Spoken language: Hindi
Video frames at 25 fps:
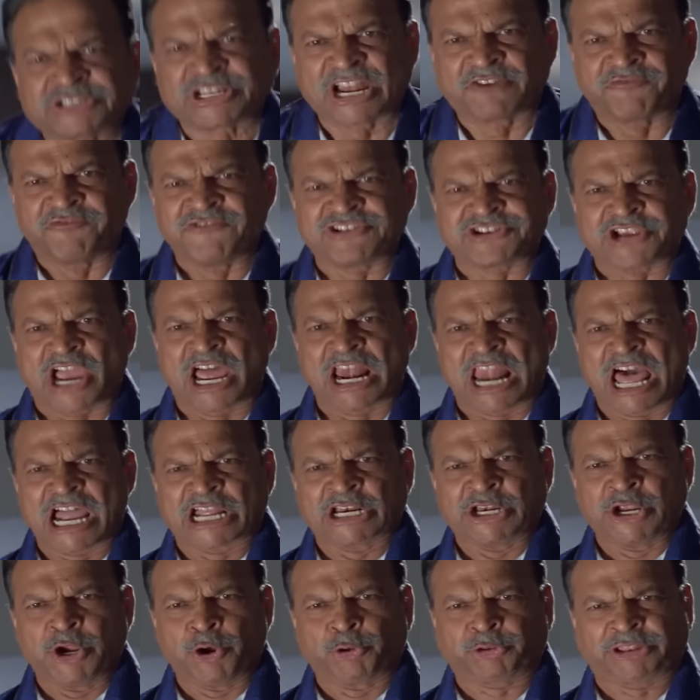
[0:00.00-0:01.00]
मिस्टर
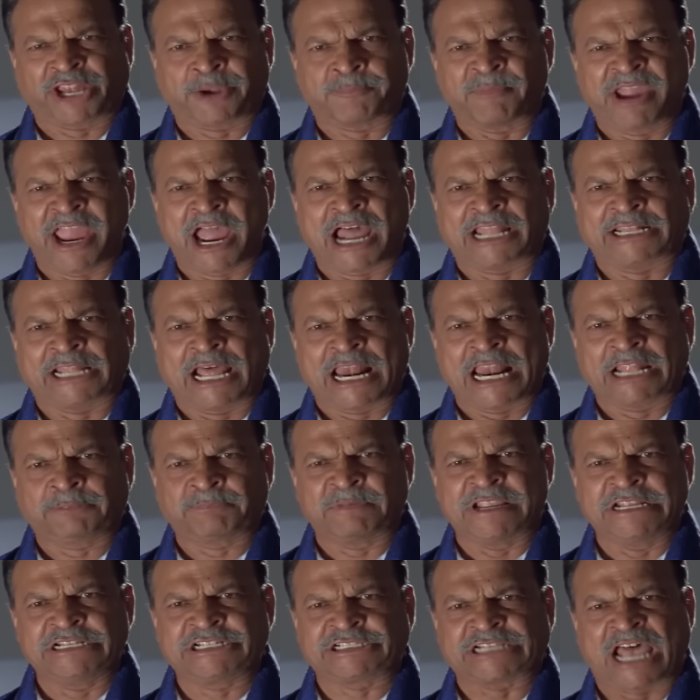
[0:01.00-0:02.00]
विशाल अग्नोत्र में अदालत
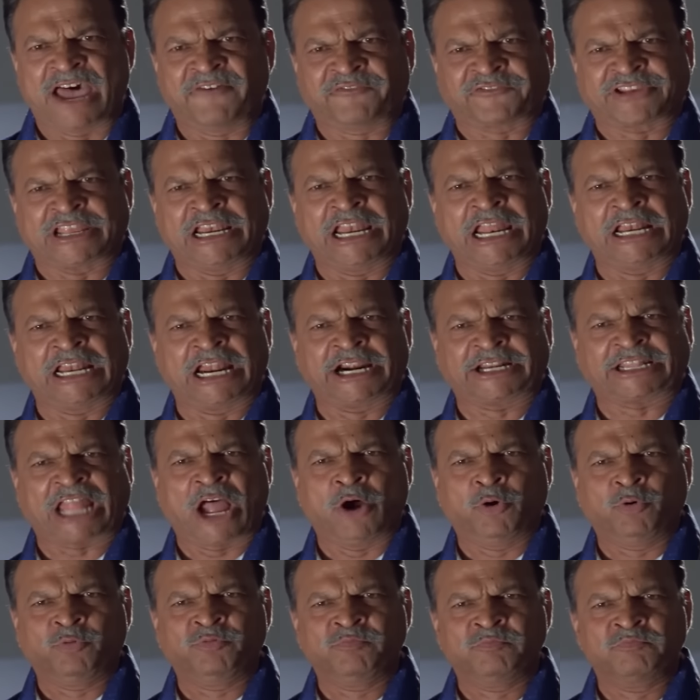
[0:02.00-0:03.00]
में इंसाफ के लिए
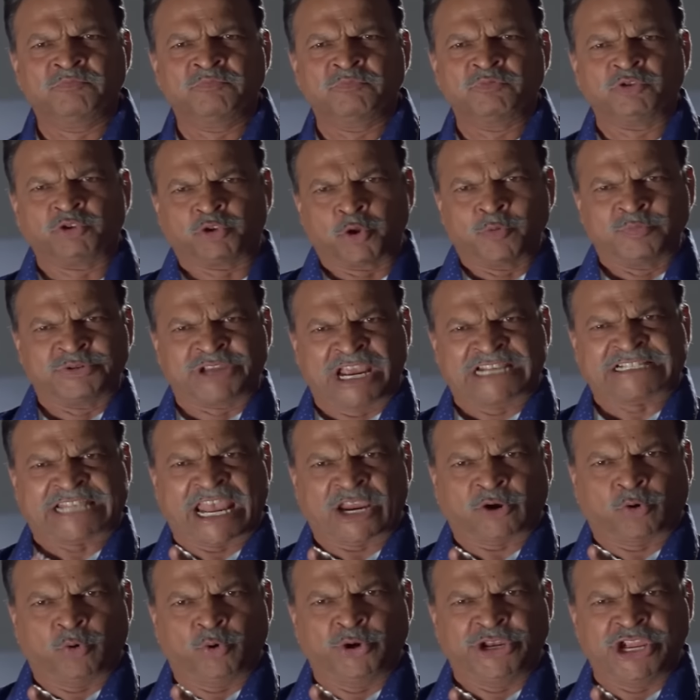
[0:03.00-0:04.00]
लड़ता हूँ तुम
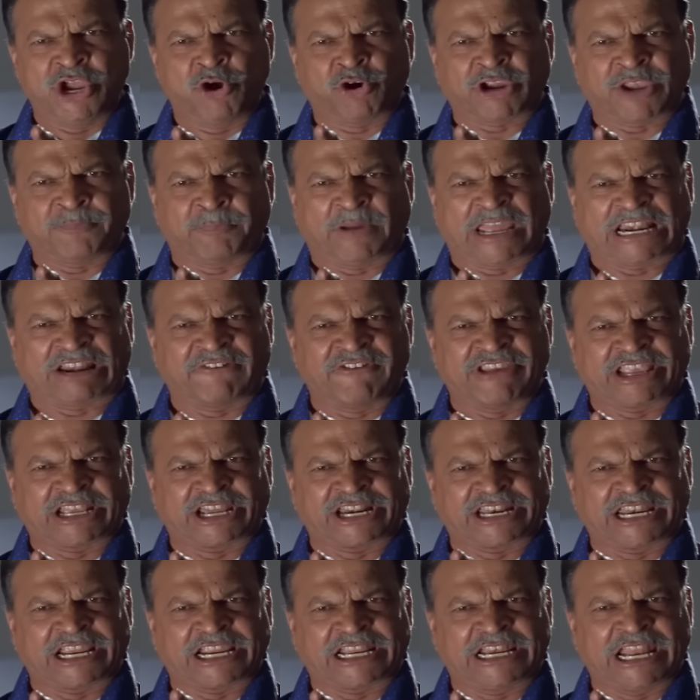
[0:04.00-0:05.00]
जैसे खूनियों की पैरवी
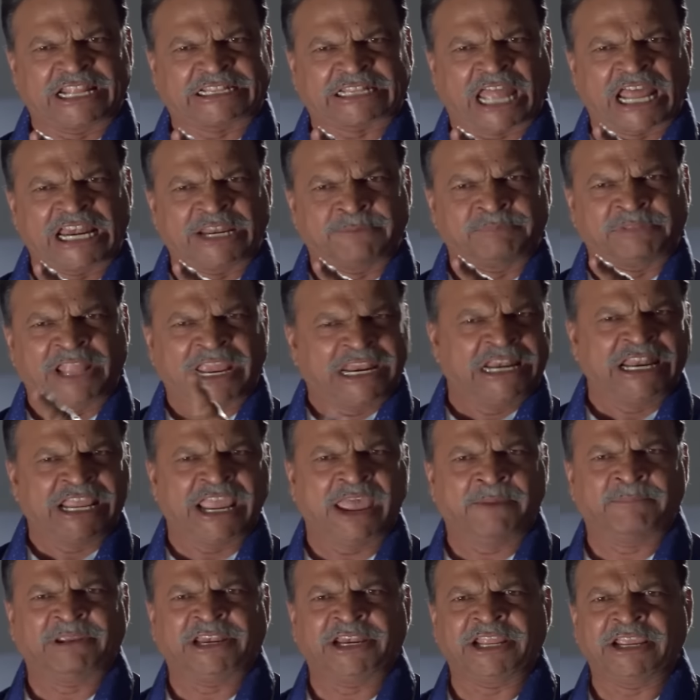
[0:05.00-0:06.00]
करने के लिए तालीम नहीं
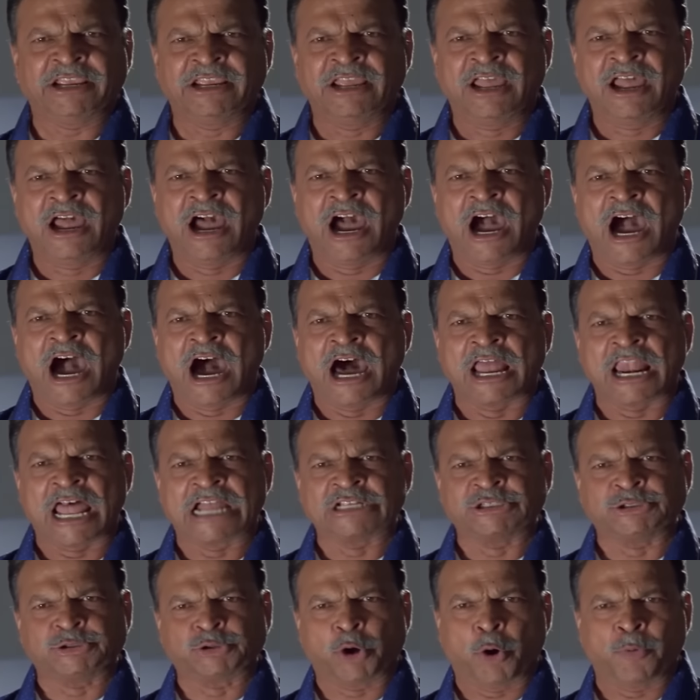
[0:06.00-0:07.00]
लिया मैंने
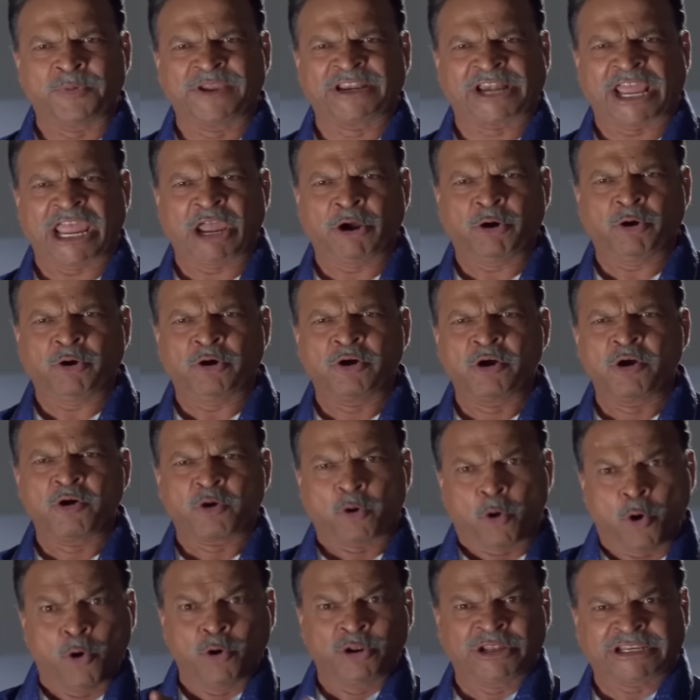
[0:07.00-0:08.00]
हालात जो भी रहे हो
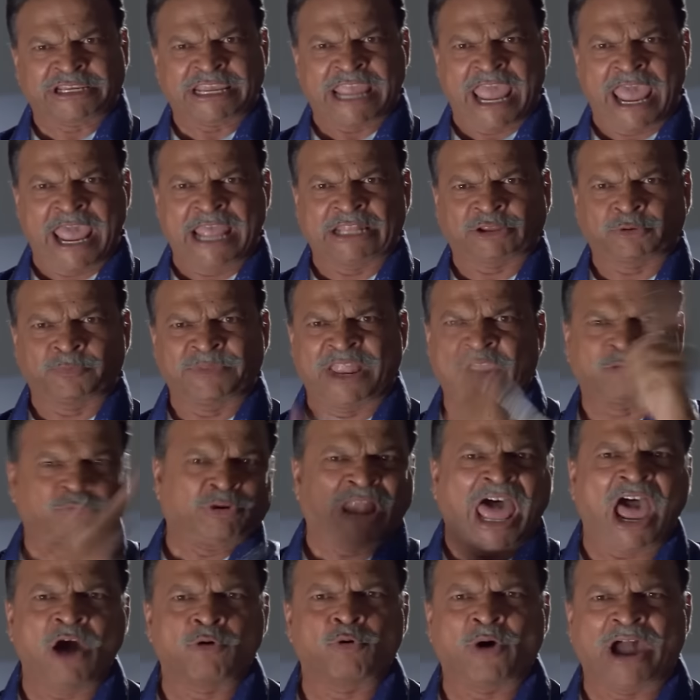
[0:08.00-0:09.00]
खून किया है तुमने
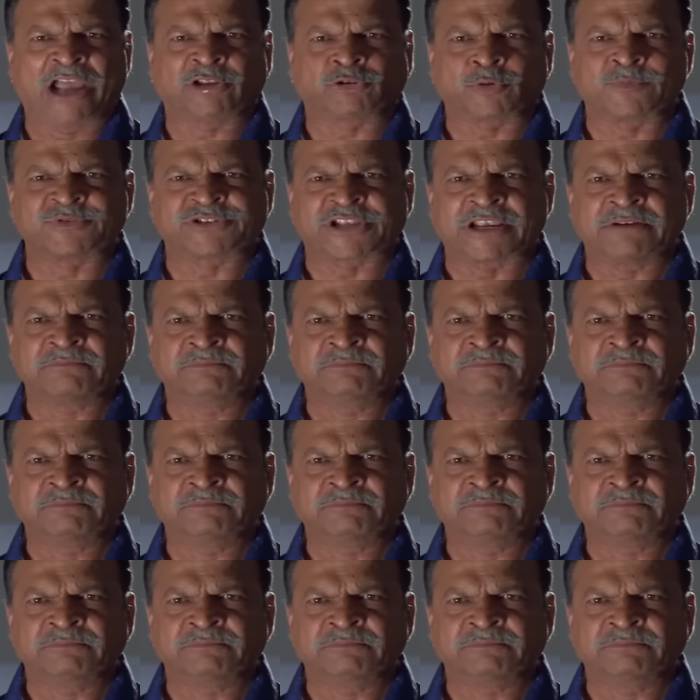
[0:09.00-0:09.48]
गुनाह हुआ है तुमने